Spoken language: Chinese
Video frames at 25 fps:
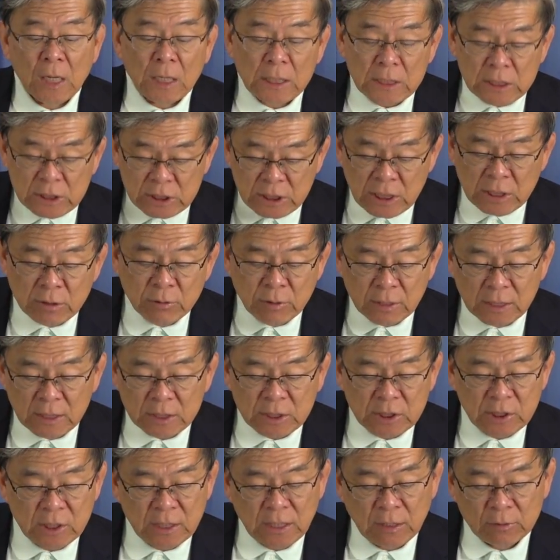新约的
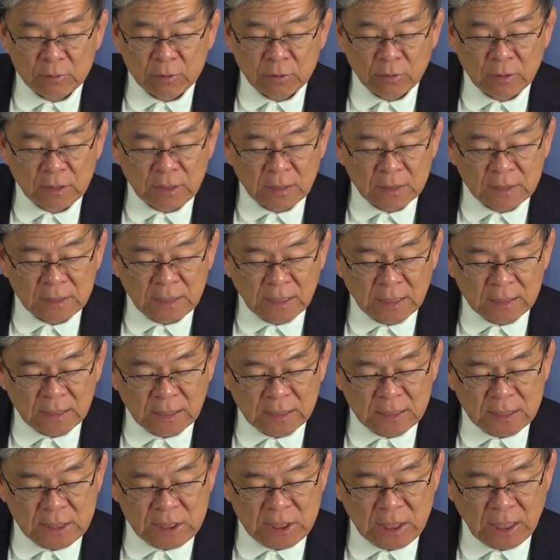资料就更加
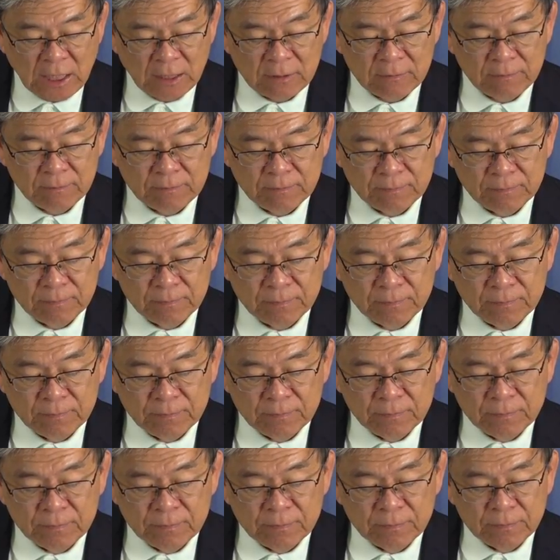的强，
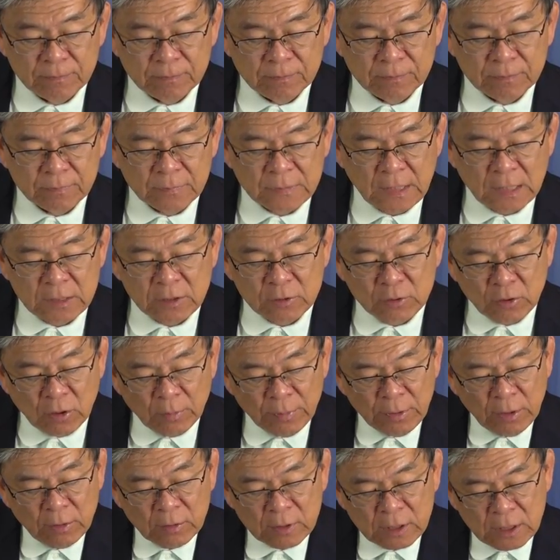但是有
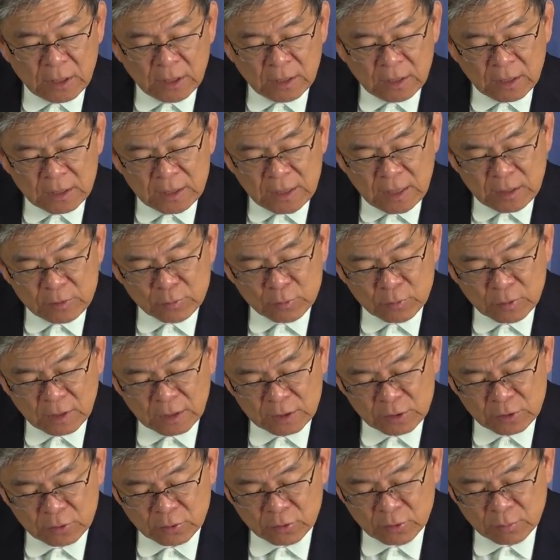没有可能耶稣
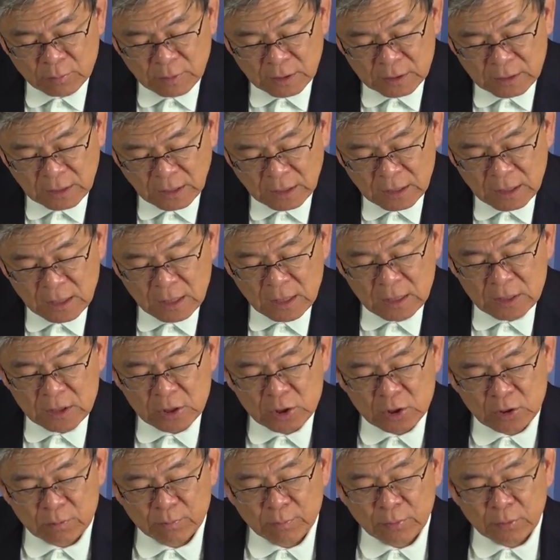和使徒们呢，
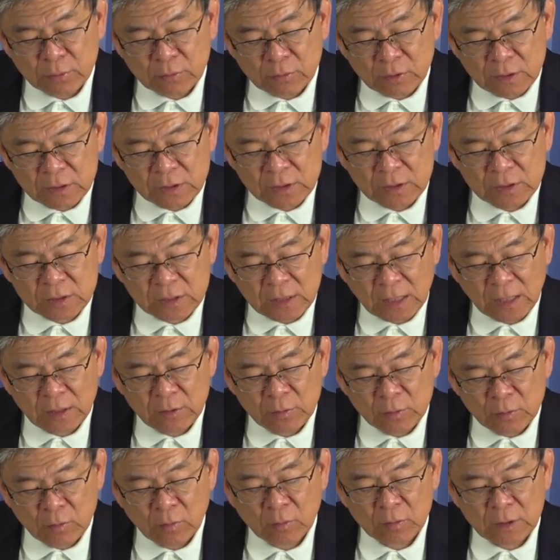只不过是在
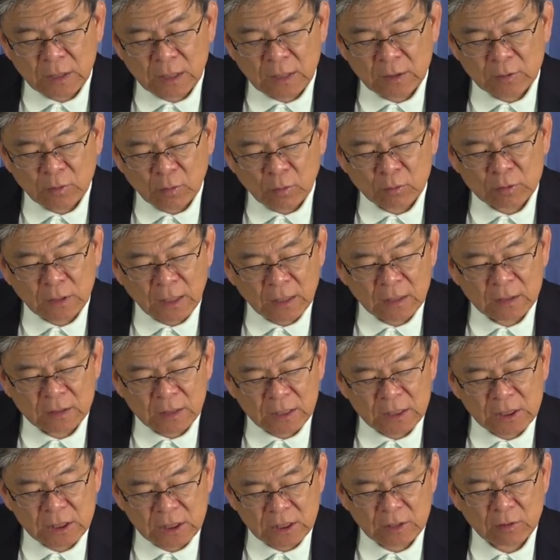用一个犹太人
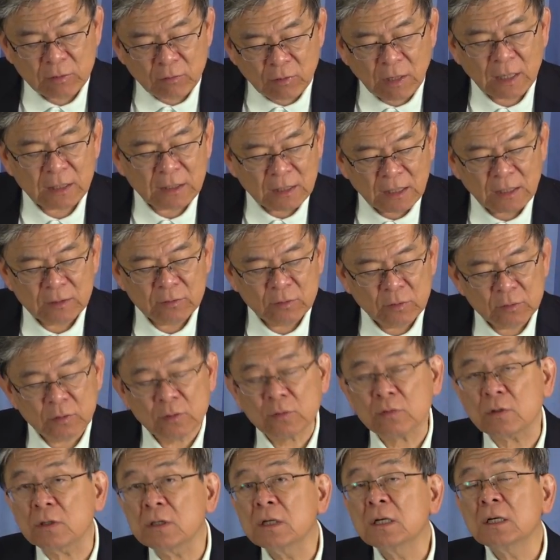的习惯呢，就是
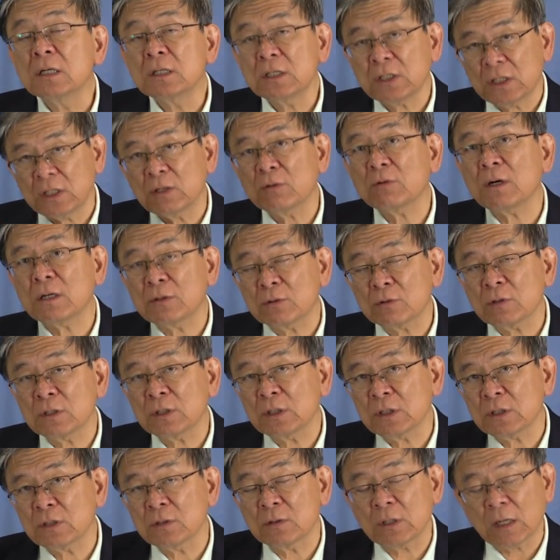说习惯说
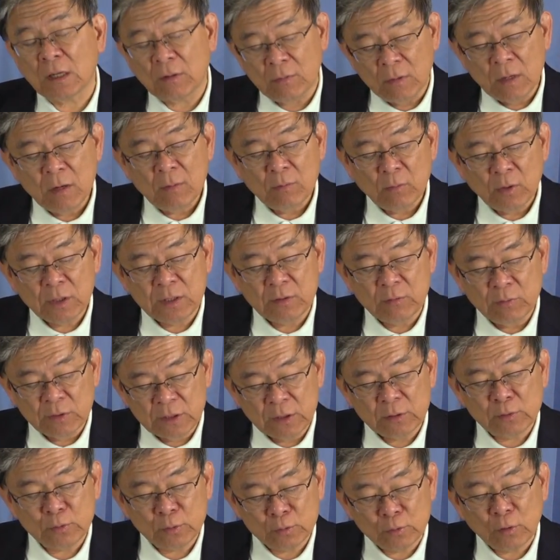指到摩西五
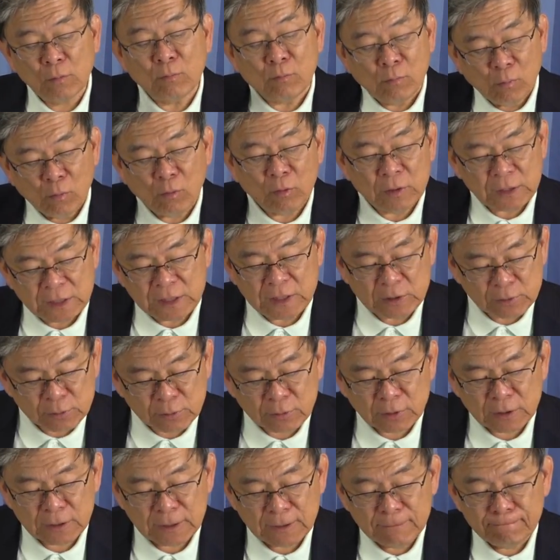经书说摩西
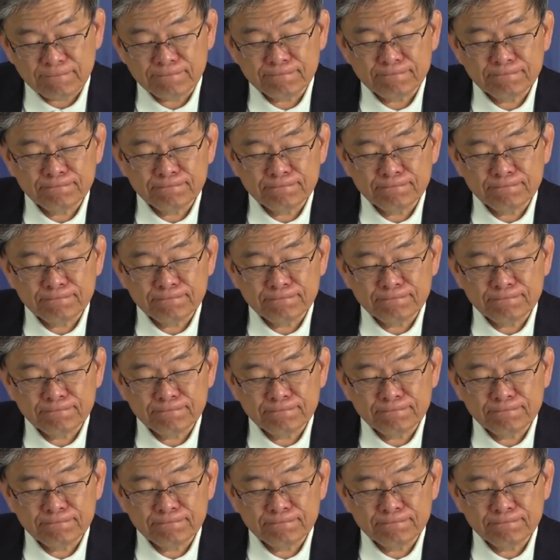说呢？